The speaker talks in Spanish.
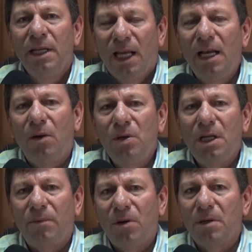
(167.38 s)
Es la
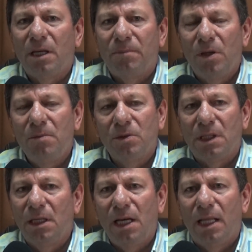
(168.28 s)
única forma que podemos
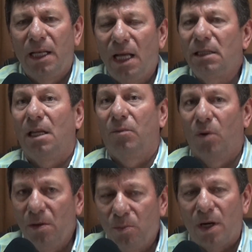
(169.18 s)
salir adelante y
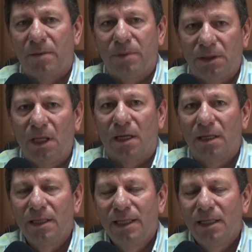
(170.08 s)
vuelvo a repetir.
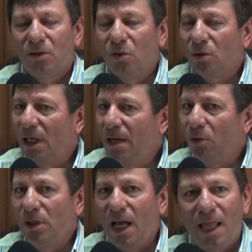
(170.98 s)
No
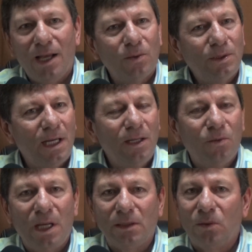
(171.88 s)
tenemos nada contra
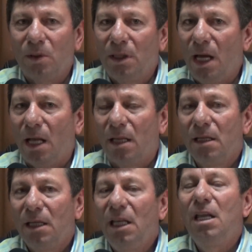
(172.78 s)
ninguna autoridad,
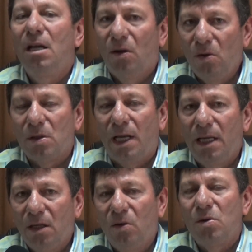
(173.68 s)
e
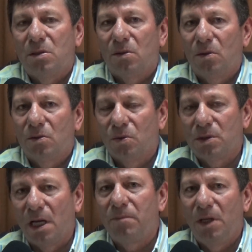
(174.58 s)
incluso su
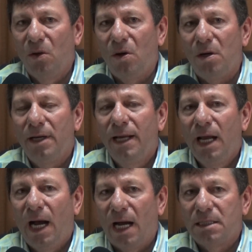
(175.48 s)
servidor
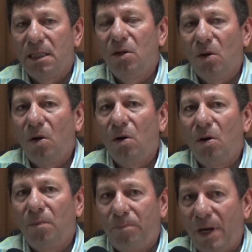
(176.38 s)
ha
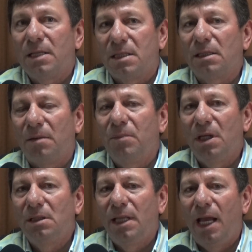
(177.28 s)
sido presa
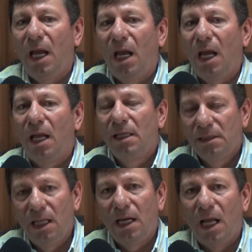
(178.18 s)
también de,
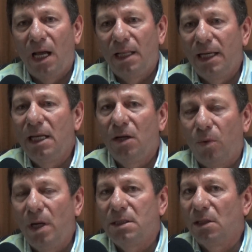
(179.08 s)
la
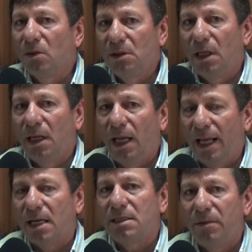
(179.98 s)
delincuencia, en donde
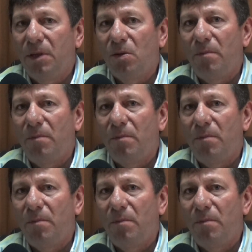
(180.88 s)
he recibido